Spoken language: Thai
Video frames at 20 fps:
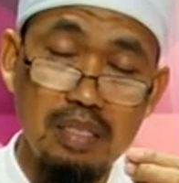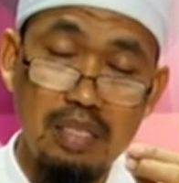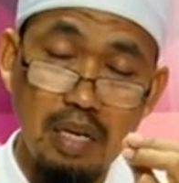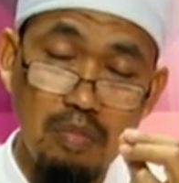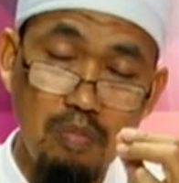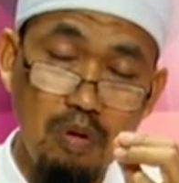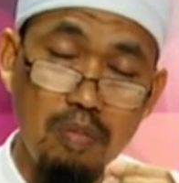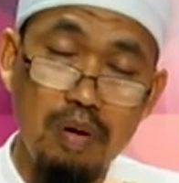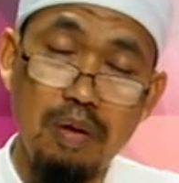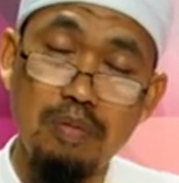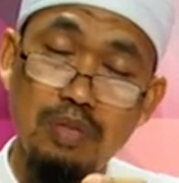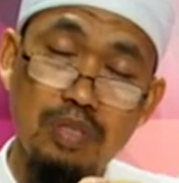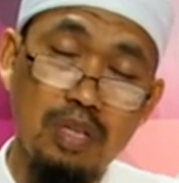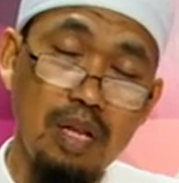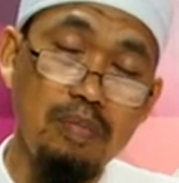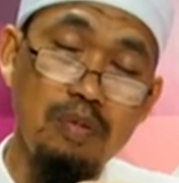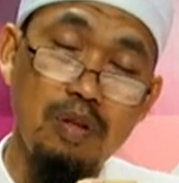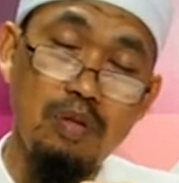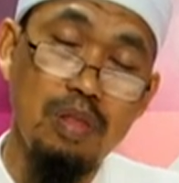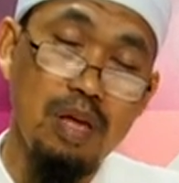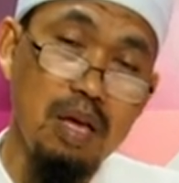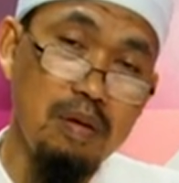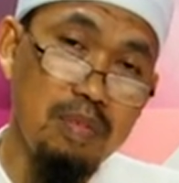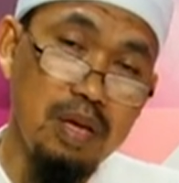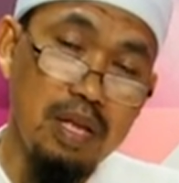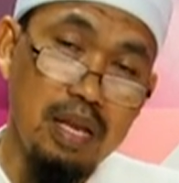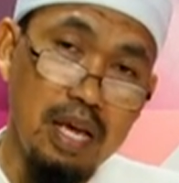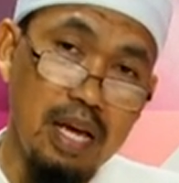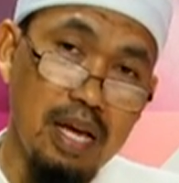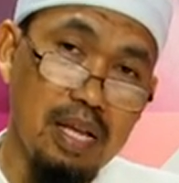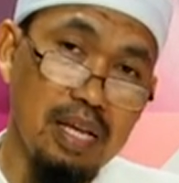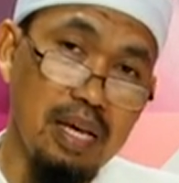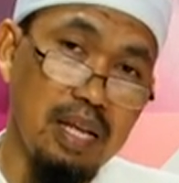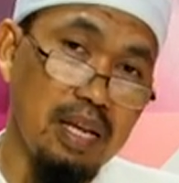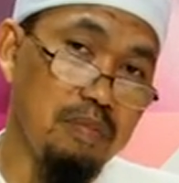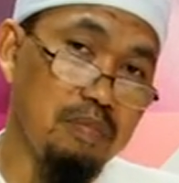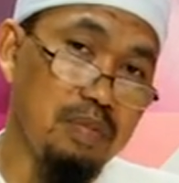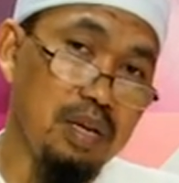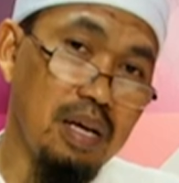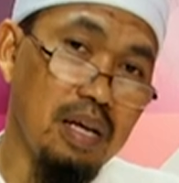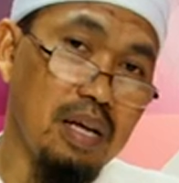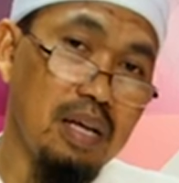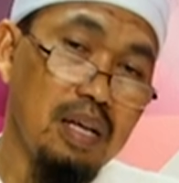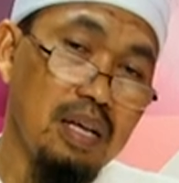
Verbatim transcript: คมูฮัมหมัดบินซอลิห์บินอุซัยมีนเองเนี่ยเมื่อ